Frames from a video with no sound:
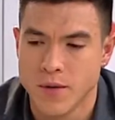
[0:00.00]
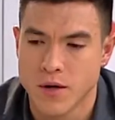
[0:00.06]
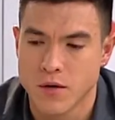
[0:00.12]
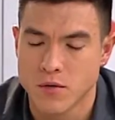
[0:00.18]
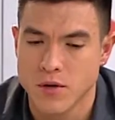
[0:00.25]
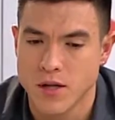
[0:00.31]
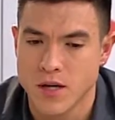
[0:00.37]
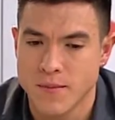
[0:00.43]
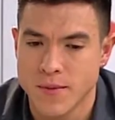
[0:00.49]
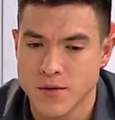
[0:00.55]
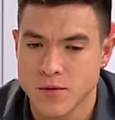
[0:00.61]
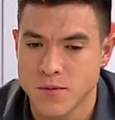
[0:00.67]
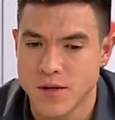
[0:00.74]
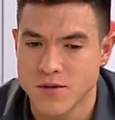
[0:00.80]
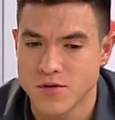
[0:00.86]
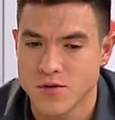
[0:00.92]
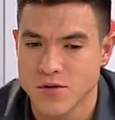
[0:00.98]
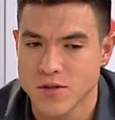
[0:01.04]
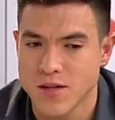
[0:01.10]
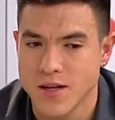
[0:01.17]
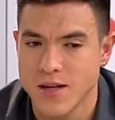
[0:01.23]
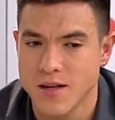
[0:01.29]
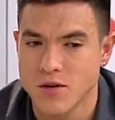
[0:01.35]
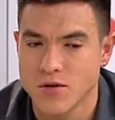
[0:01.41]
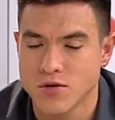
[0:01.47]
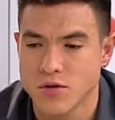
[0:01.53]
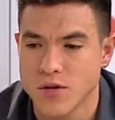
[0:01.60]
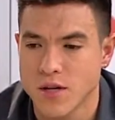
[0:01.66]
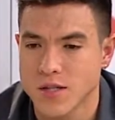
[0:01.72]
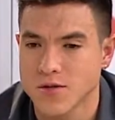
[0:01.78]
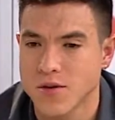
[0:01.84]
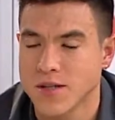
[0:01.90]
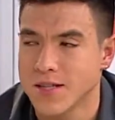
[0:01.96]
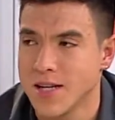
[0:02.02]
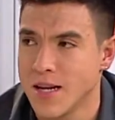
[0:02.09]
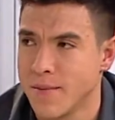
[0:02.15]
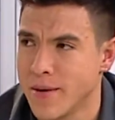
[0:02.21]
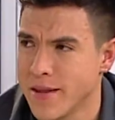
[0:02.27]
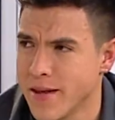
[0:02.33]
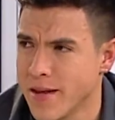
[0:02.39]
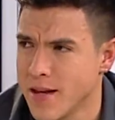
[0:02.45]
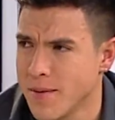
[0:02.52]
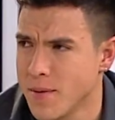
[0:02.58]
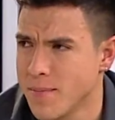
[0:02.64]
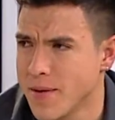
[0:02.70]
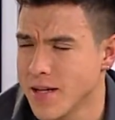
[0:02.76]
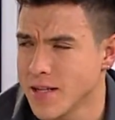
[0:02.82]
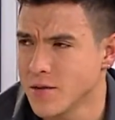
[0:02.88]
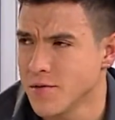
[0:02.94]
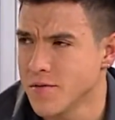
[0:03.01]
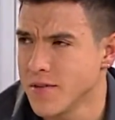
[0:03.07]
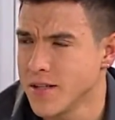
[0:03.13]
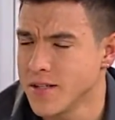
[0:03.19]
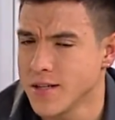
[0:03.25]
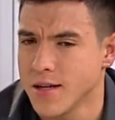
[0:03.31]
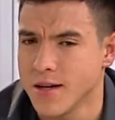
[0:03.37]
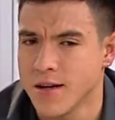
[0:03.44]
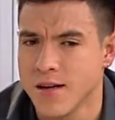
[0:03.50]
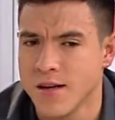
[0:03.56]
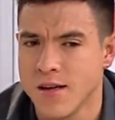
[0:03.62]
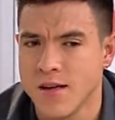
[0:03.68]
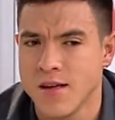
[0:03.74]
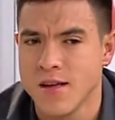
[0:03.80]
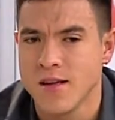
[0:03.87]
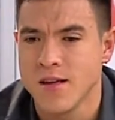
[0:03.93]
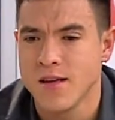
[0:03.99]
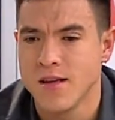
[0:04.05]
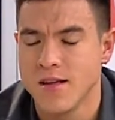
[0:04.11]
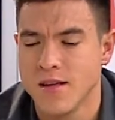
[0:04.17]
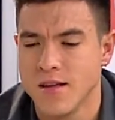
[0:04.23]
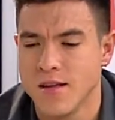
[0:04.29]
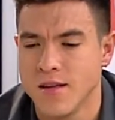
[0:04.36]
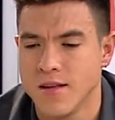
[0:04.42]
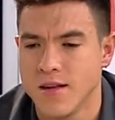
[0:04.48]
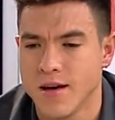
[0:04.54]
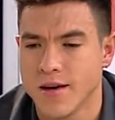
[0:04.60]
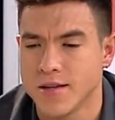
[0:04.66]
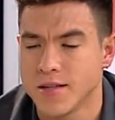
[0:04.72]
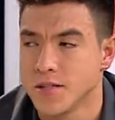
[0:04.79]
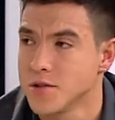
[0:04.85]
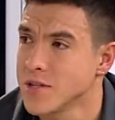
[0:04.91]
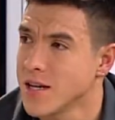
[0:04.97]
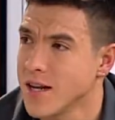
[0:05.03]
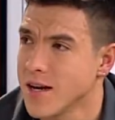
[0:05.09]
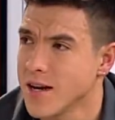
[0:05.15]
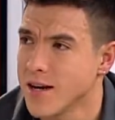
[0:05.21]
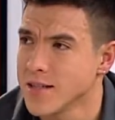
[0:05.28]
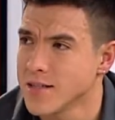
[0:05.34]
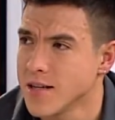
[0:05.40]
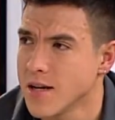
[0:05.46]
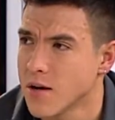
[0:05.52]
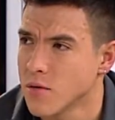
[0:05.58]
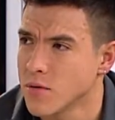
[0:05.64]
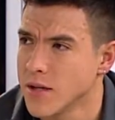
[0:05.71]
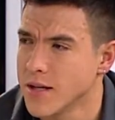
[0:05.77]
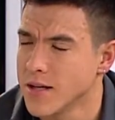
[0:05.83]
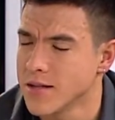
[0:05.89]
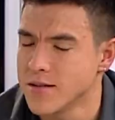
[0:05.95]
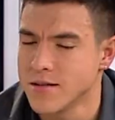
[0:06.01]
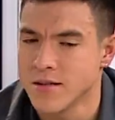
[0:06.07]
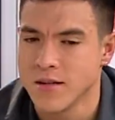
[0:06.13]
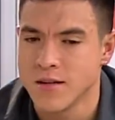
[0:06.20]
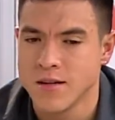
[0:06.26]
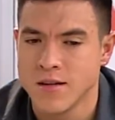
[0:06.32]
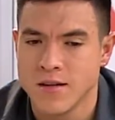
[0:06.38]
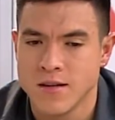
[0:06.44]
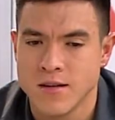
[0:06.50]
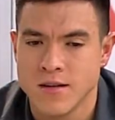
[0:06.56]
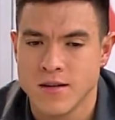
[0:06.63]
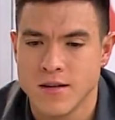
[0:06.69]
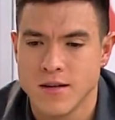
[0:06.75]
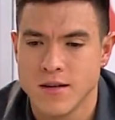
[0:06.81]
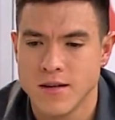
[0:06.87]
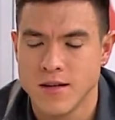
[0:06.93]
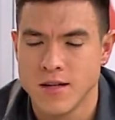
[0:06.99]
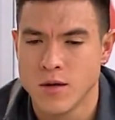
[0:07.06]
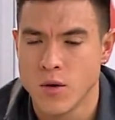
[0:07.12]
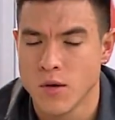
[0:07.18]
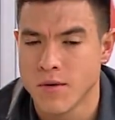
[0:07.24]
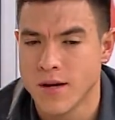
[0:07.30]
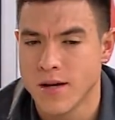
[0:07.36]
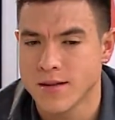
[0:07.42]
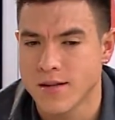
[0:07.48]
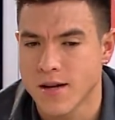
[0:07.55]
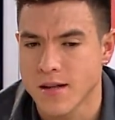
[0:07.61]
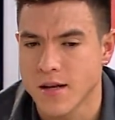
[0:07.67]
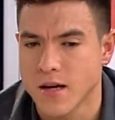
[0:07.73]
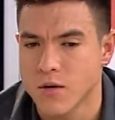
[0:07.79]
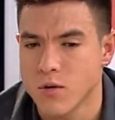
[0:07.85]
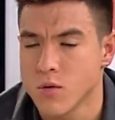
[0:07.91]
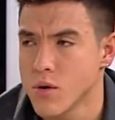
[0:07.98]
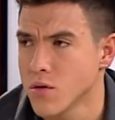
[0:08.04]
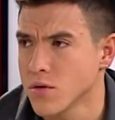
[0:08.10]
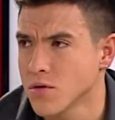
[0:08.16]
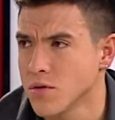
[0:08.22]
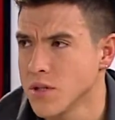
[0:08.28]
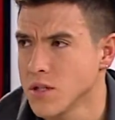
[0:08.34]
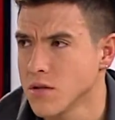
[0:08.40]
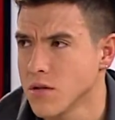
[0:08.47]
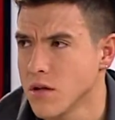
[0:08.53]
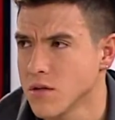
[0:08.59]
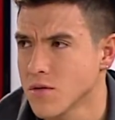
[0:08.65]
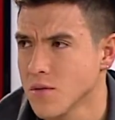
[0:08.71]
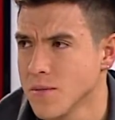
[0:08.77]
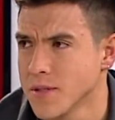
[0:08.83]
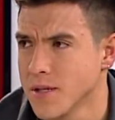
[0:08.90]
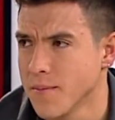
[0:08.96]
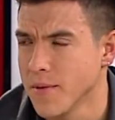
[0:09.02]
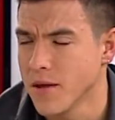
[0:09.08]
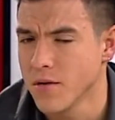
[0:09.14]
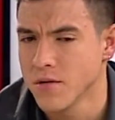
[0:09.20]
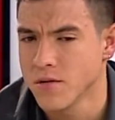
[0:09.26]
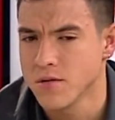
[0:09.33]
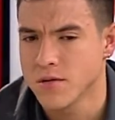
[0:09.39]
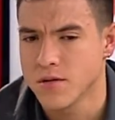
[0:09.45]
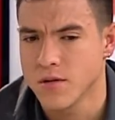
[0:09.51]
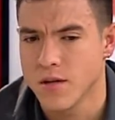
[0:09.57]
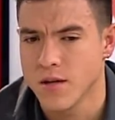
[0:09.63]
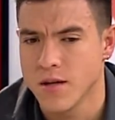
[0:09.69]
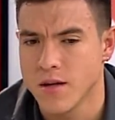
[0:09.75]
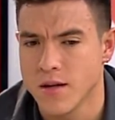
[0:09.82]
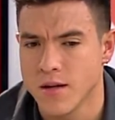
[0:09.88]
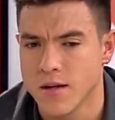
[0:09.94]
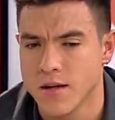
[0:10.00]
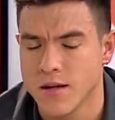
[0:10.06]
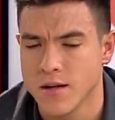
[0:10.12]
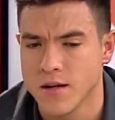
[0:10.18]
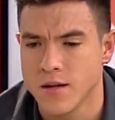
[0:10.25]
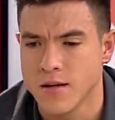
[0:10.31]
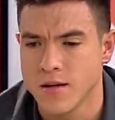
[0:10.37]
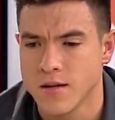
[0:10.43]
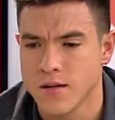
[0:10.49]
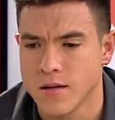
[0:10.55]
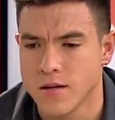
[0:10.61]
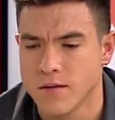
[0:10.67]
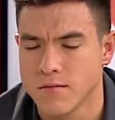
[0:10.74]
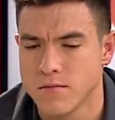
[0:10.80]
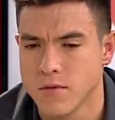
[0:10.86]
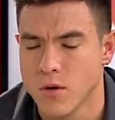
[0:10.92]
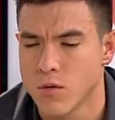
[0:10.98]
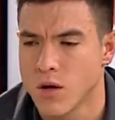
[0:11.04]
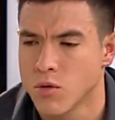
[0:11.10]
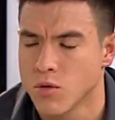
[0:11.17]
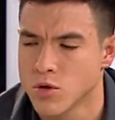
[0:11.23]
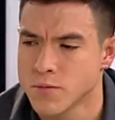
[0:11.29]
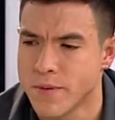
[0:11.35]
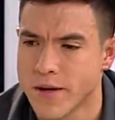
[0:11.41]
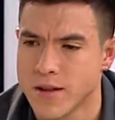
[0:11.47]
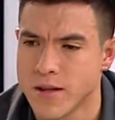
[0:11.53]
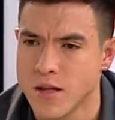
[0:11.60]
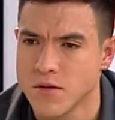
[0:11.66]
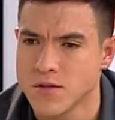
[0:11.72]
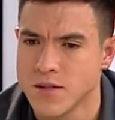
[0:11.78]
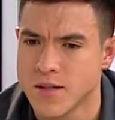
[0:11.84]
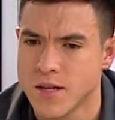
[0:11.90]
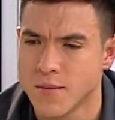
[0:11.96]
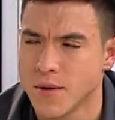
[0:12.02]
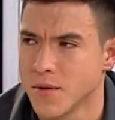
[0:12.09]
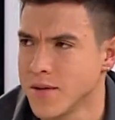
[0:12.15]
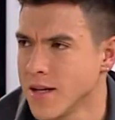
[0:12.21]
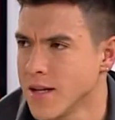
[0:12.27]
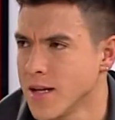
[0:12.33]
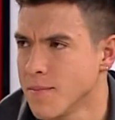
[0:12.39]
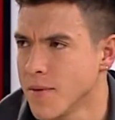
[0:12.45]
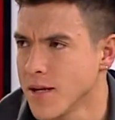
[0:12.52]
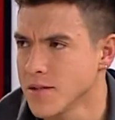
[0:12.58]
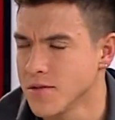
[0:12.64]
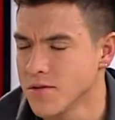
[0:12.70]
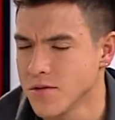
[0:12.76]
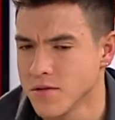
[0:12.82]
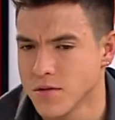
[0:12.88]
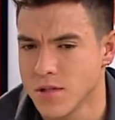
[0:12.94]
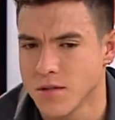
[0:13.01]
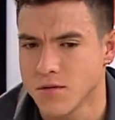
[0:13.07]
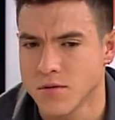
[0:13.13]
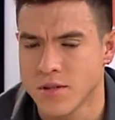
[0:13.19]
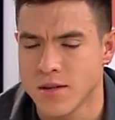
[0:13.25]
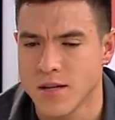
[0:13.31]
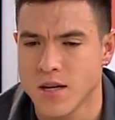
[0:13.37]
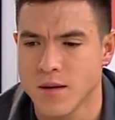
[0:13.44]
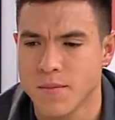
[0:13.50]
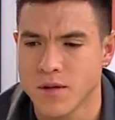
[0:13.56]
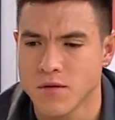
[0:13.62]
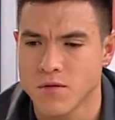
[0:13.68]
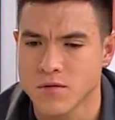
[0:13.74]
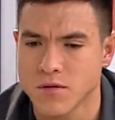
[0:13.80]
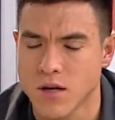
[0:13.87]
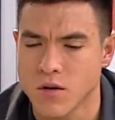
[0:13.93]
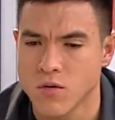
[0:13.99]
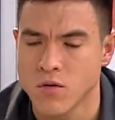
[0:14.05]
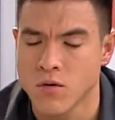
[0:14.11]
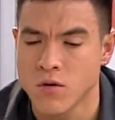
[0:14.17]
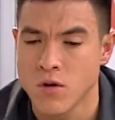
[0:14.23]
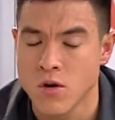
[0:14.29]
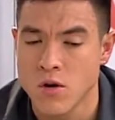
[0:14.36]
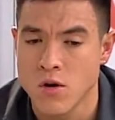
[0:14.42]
mi rutina más o menos consta de dos o tres horas en la mañana de preparación física y ejercicios en la cancha de rutinas. Eh, y luego en la tarde hago juegos condicionados con mis amigos, eh, luego algunos partidos y termino en el gimnasio. Esos entrenamientos los hago